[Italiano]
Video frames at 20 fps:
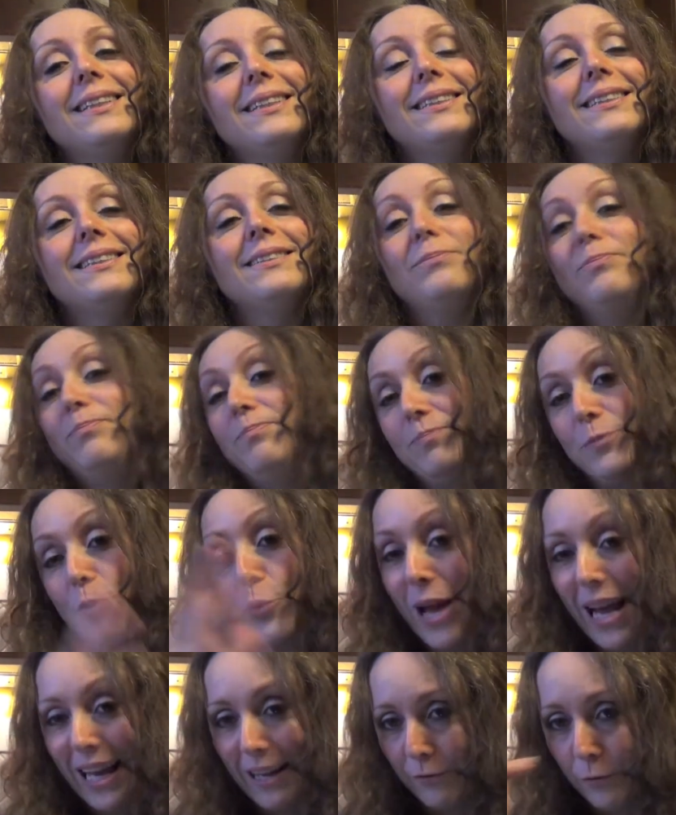eh,
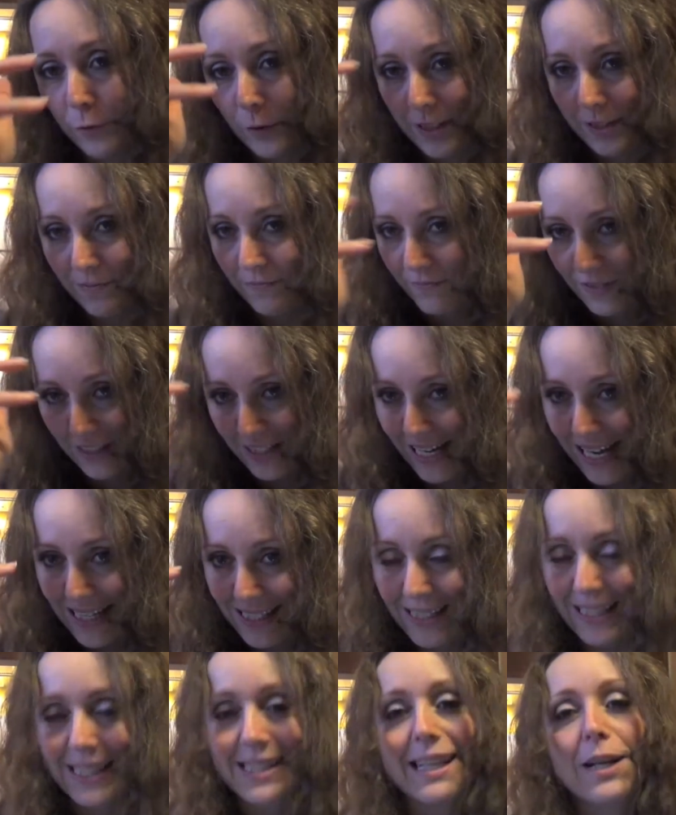non è che
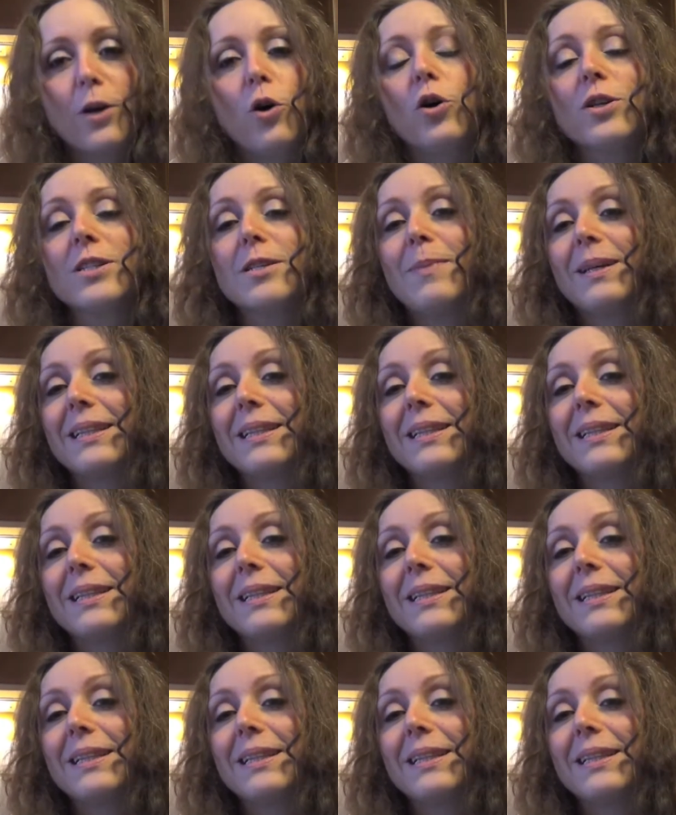facessi chissà cosa,